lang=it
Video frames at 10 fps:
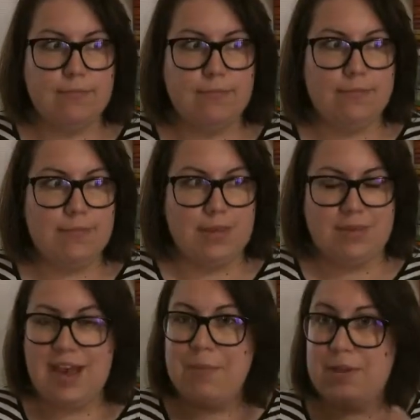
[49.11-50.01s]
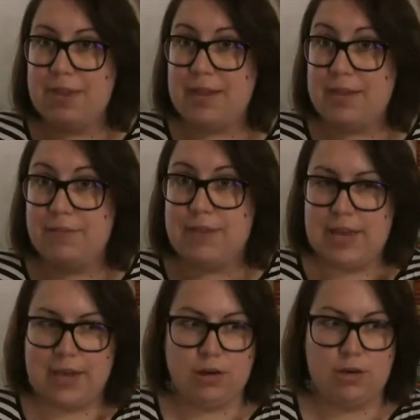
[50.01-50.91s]
Mm, siamo andati a
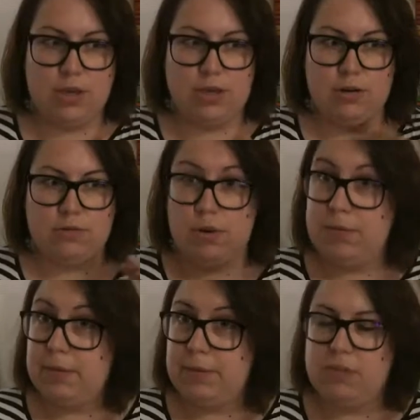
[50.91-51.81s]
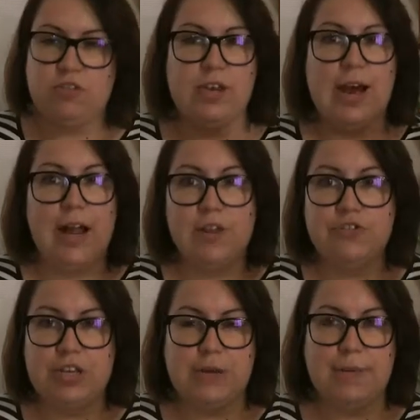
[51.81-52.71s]
vederlo io e alcuni miei amici al
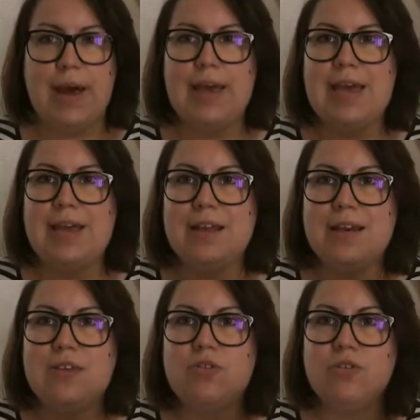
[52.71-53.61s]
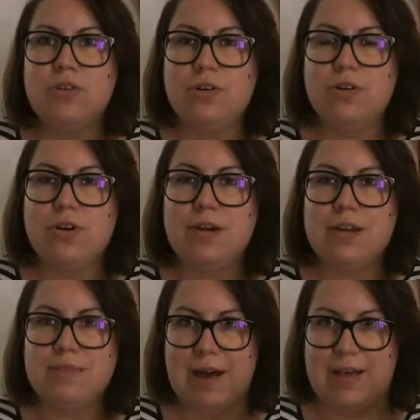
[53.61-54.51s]
cinema e ne sono
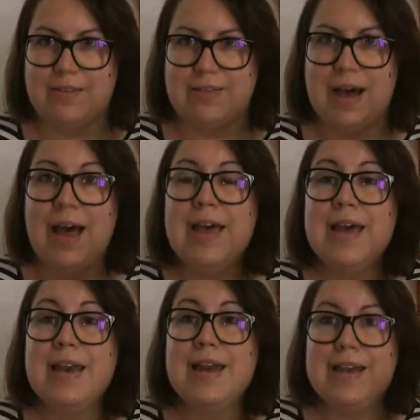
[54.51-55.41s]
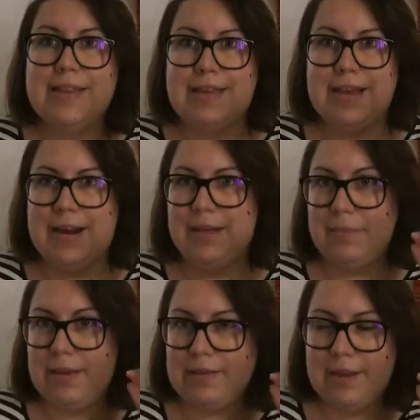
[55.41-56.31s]
rimasta
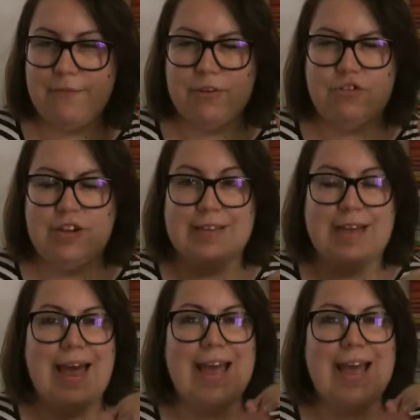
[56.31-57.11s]
letteralmente affascinata,